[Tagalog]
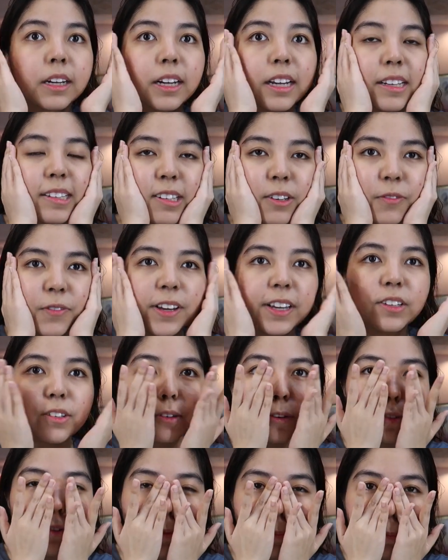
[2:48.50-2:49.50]
Kaya sa
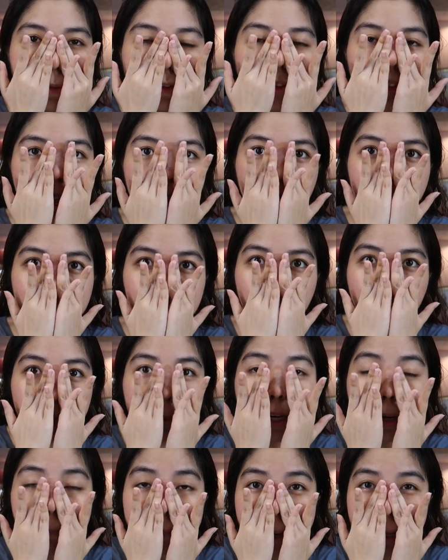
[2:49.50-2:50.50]
face ko, super gentle ko,
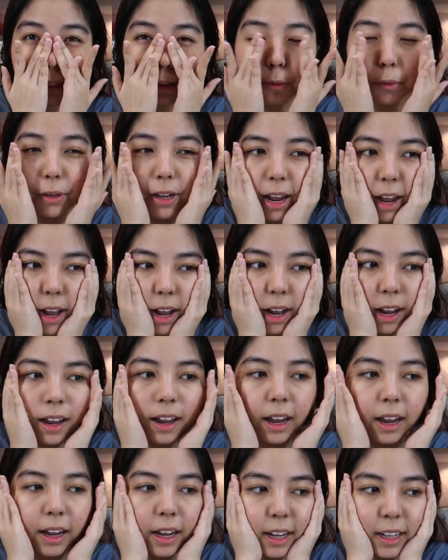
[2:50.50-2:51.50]
pinapat ko lang.
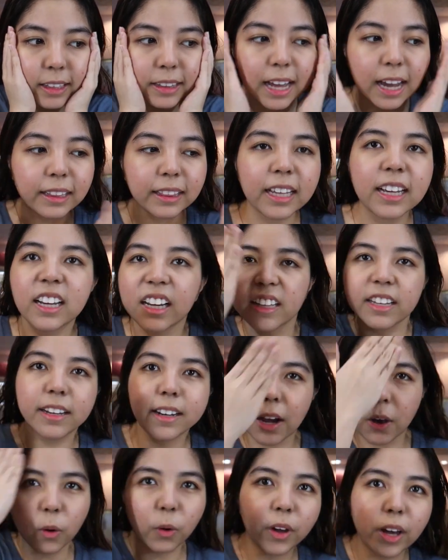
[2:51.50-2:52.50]
Dati
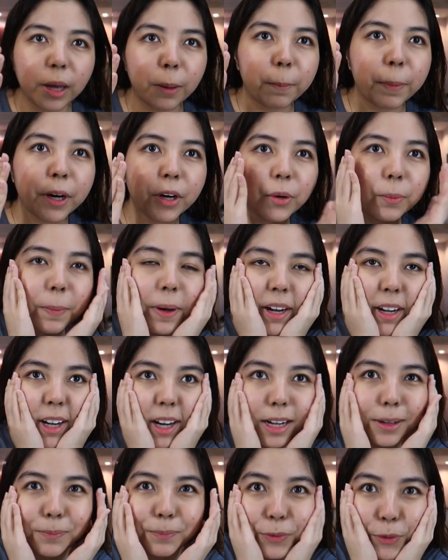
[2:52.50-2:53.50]
ganyan ako eh. Pero
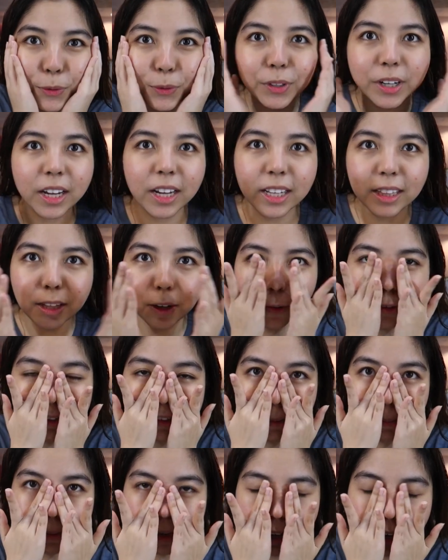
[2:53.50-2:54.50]
parang nung nakita ko
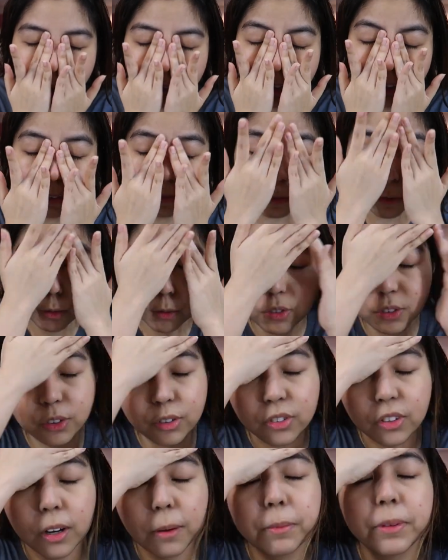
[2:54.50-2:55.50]
sa mga reviews
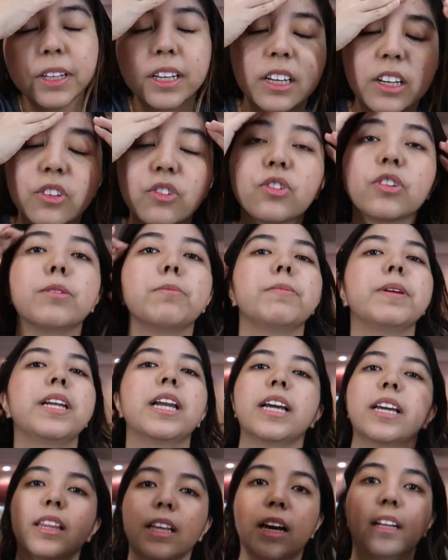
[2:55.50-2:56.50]
or something, it should be
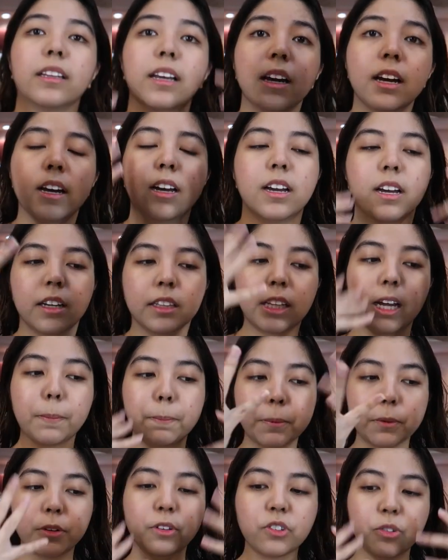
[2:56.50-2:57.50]
like that.
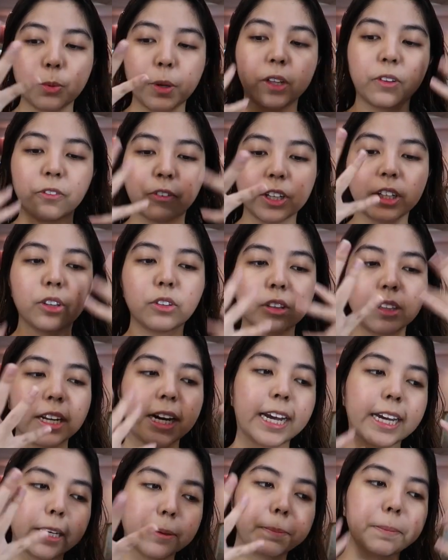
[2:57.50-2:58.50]
Tapos, wait for it to
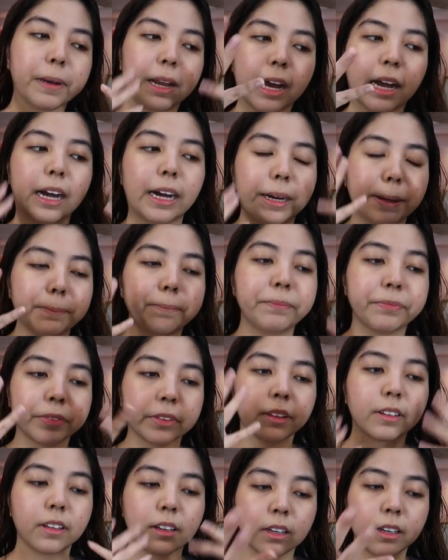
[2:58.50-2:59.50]
dry up lang.
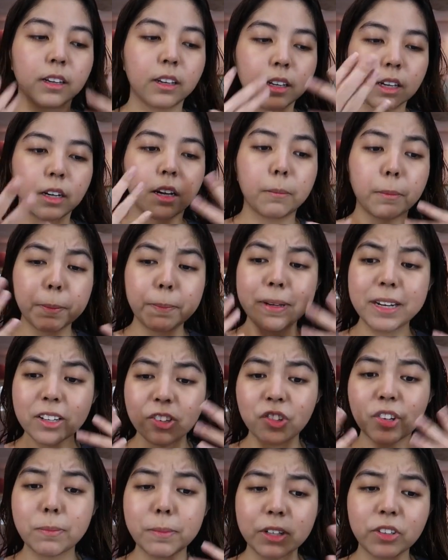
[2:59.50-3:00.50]

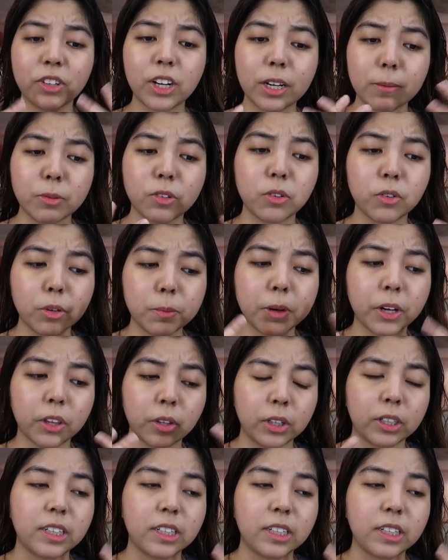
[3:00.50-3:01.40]
Mabilis siya mag-dry up, siguro mga